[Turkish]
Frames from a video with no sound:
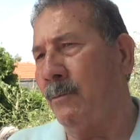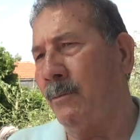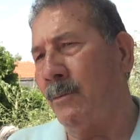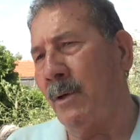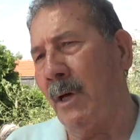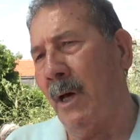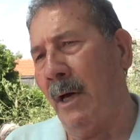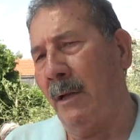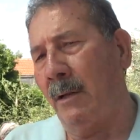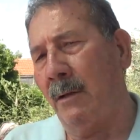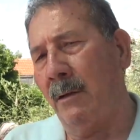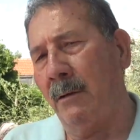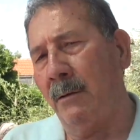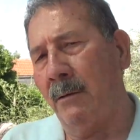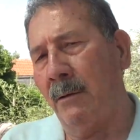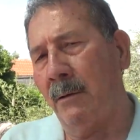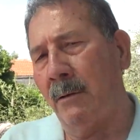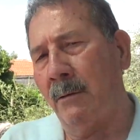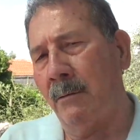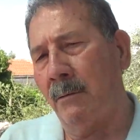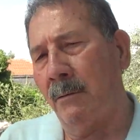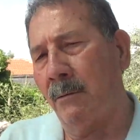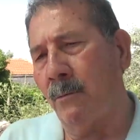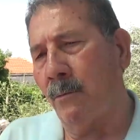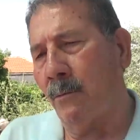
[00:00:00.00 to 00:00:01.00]
e, yani
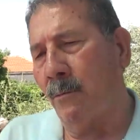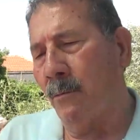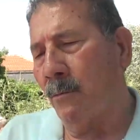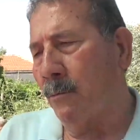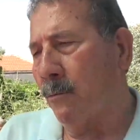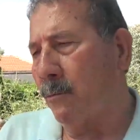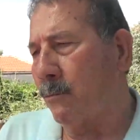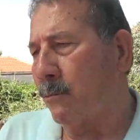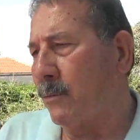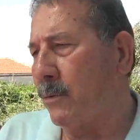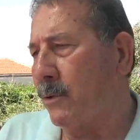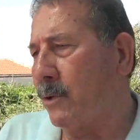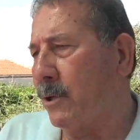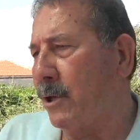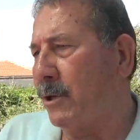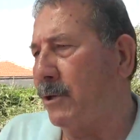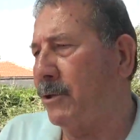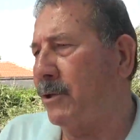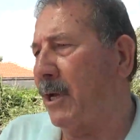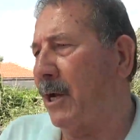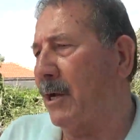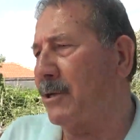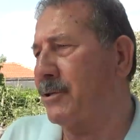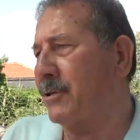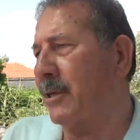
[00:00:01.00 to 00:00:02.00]

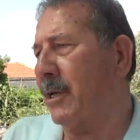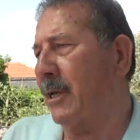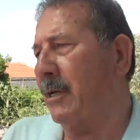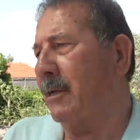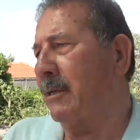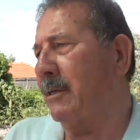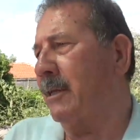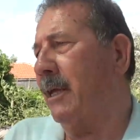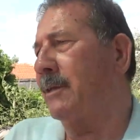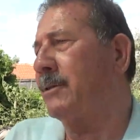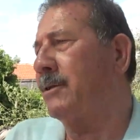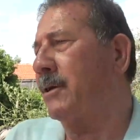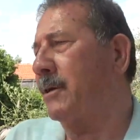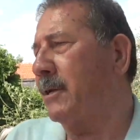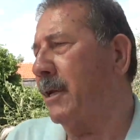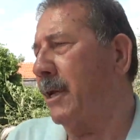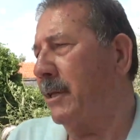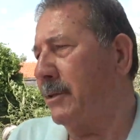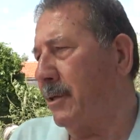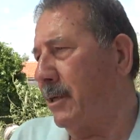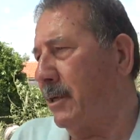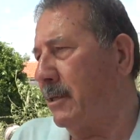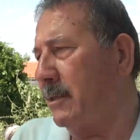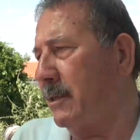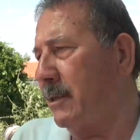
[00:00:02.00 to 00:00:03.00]
ihtiyaçları nedir
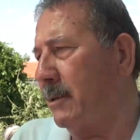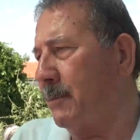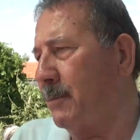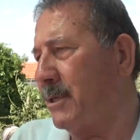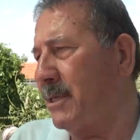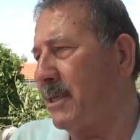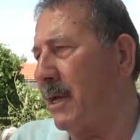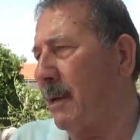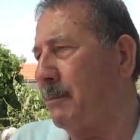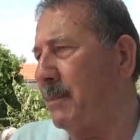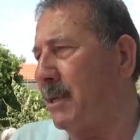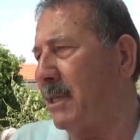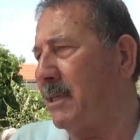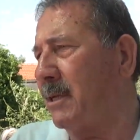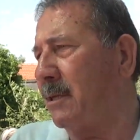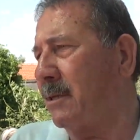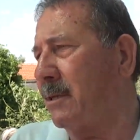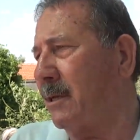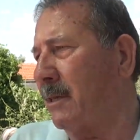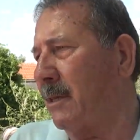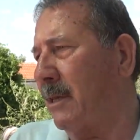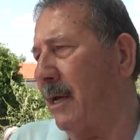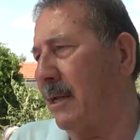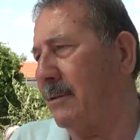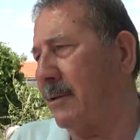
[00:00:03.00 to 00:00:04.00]
ne değildir bize
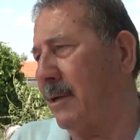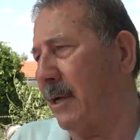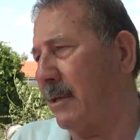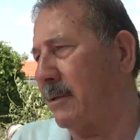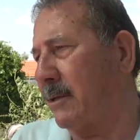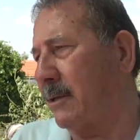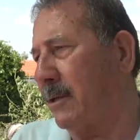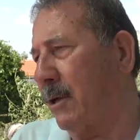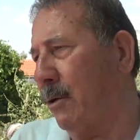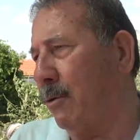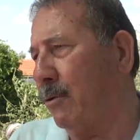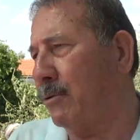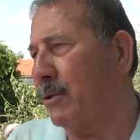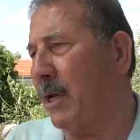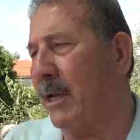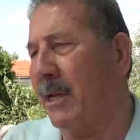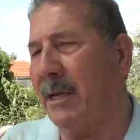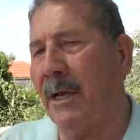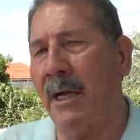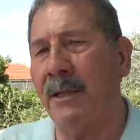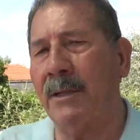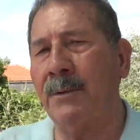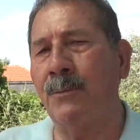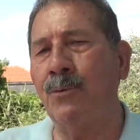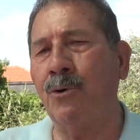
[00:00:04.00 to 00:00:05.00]
bildirdikleri takdirde onlara
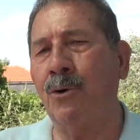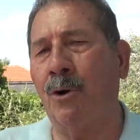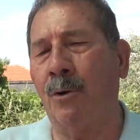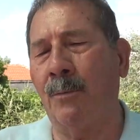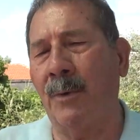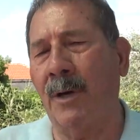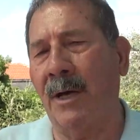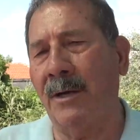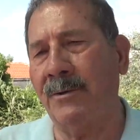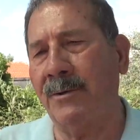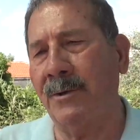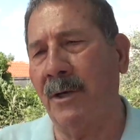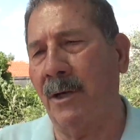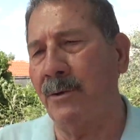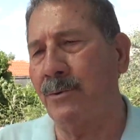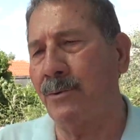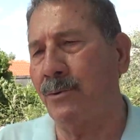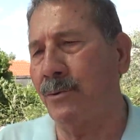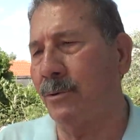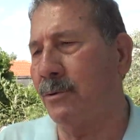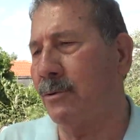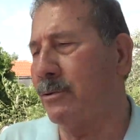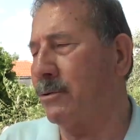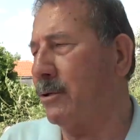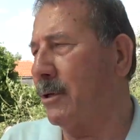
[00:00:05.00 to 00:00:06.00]
yardımcı olmaya
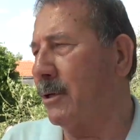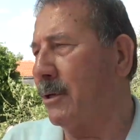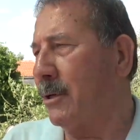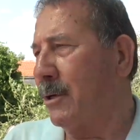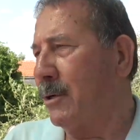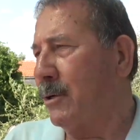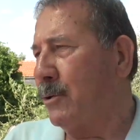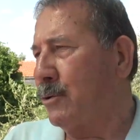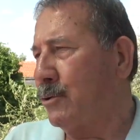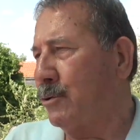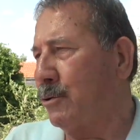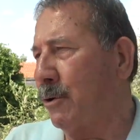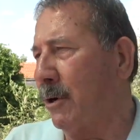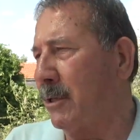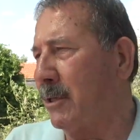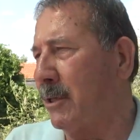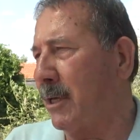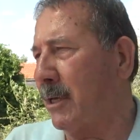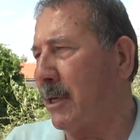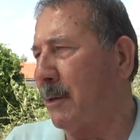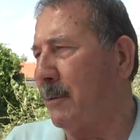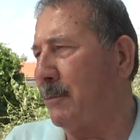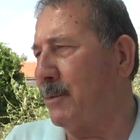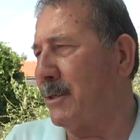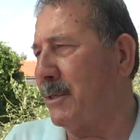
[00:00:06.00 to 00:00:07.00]
çalışıyoruz. Şu
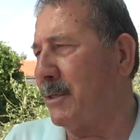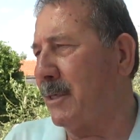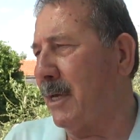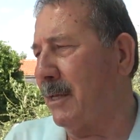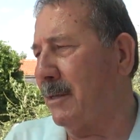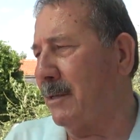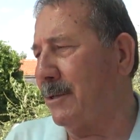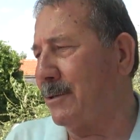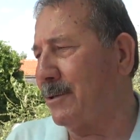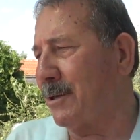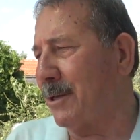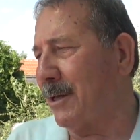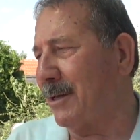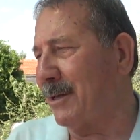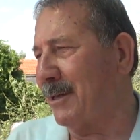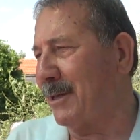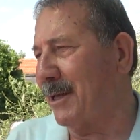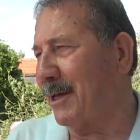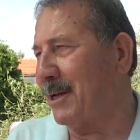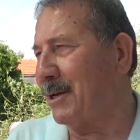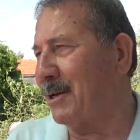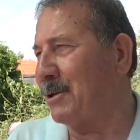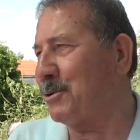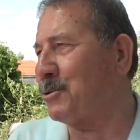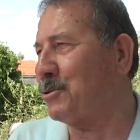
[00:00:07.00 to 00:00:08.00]
andaki bizden
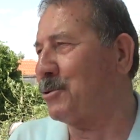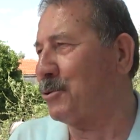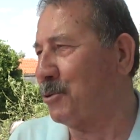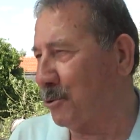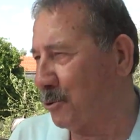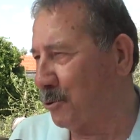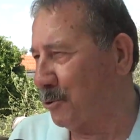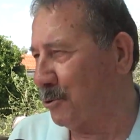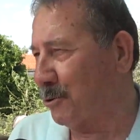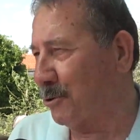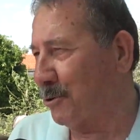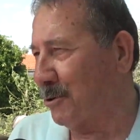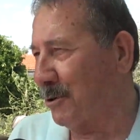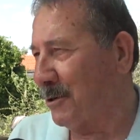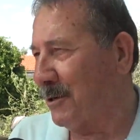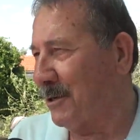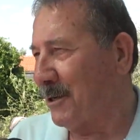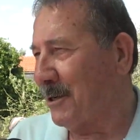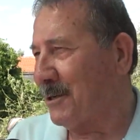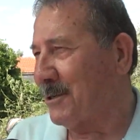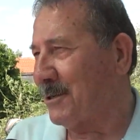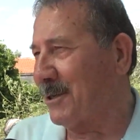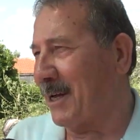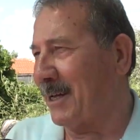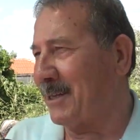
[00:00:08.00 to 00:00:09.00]
istedikleri suydu.
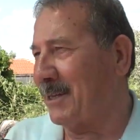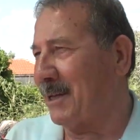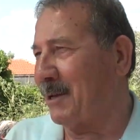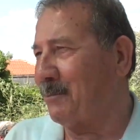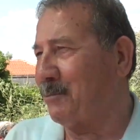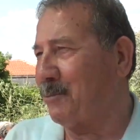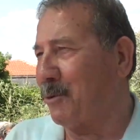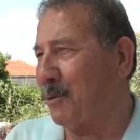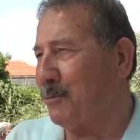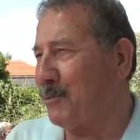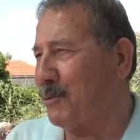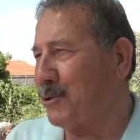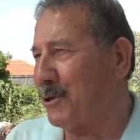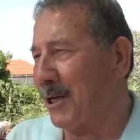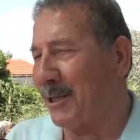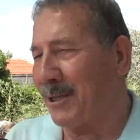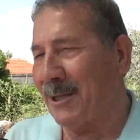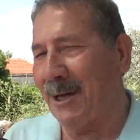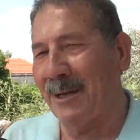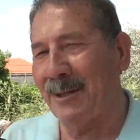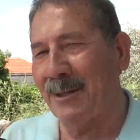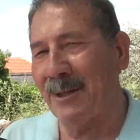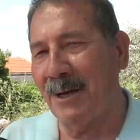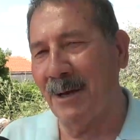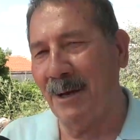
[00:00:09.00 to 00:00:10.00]
Zaten bu
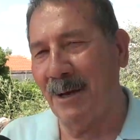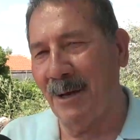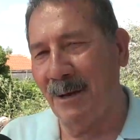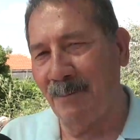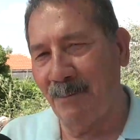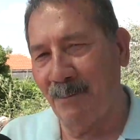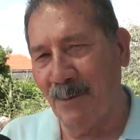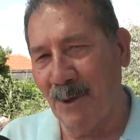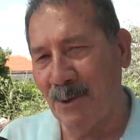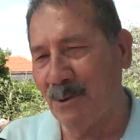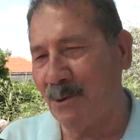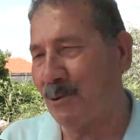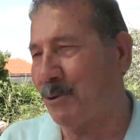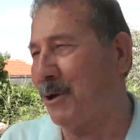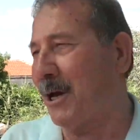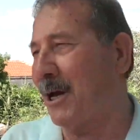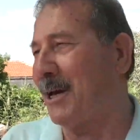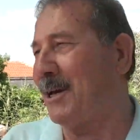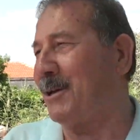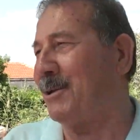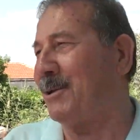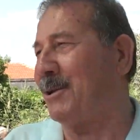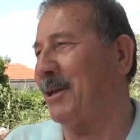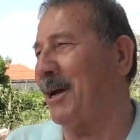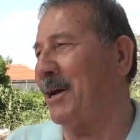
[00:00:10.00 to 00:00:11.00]
mücadelede bir suya
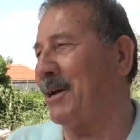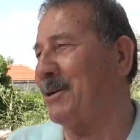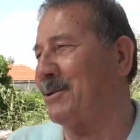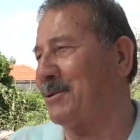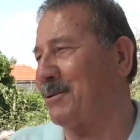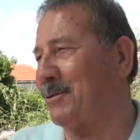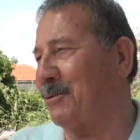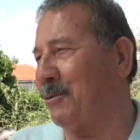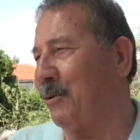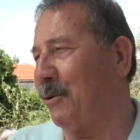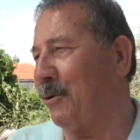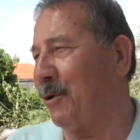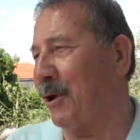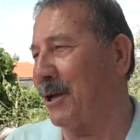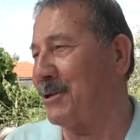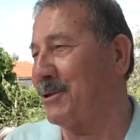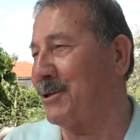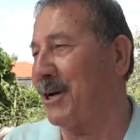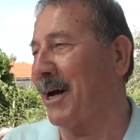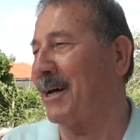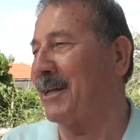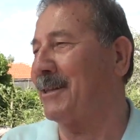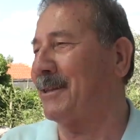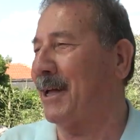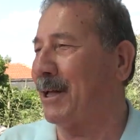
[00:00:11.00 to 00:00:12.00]
ihtiyaç
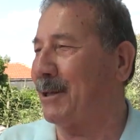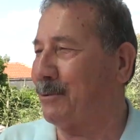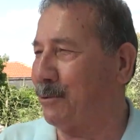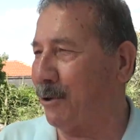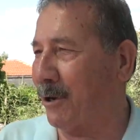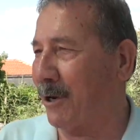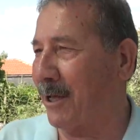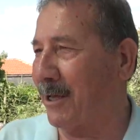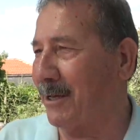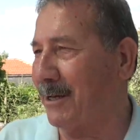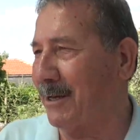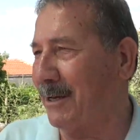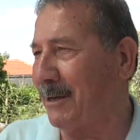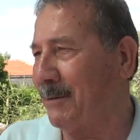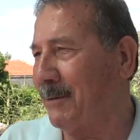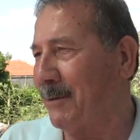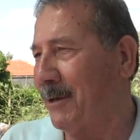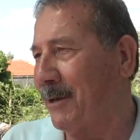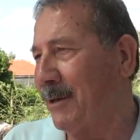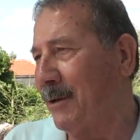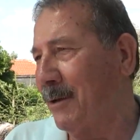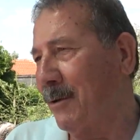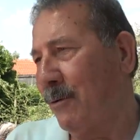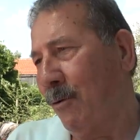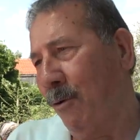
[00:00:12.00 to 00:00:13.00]
olacağından dolayı
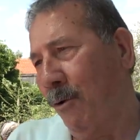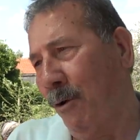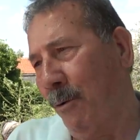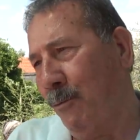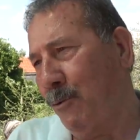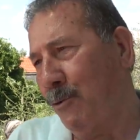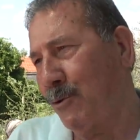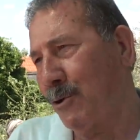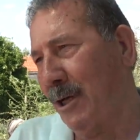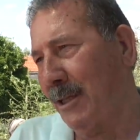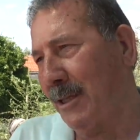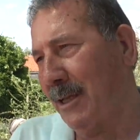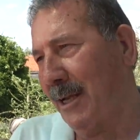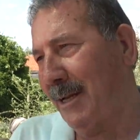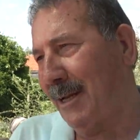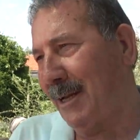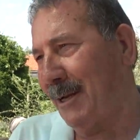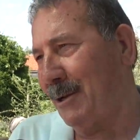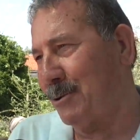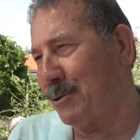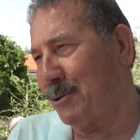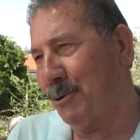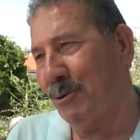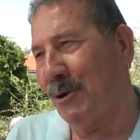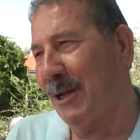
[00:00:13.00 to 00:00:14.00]
o
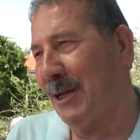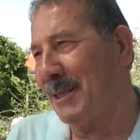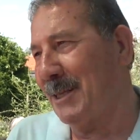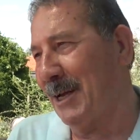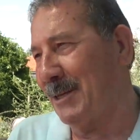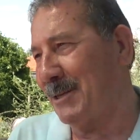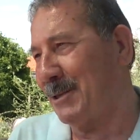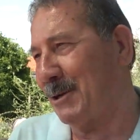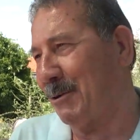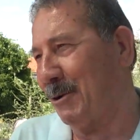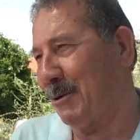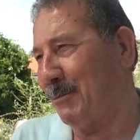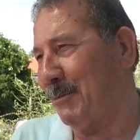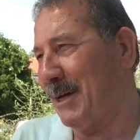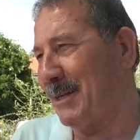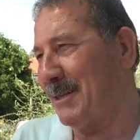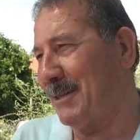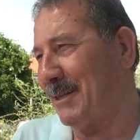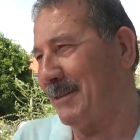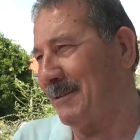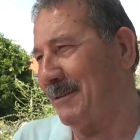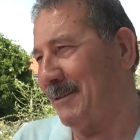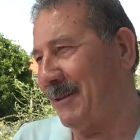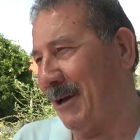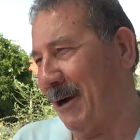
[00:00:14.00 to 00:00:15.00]
mücadelelerin suyla destek olmaya
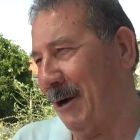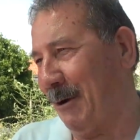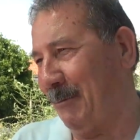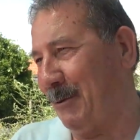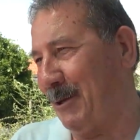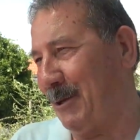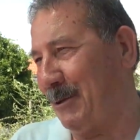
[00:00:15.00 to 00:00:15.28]
devam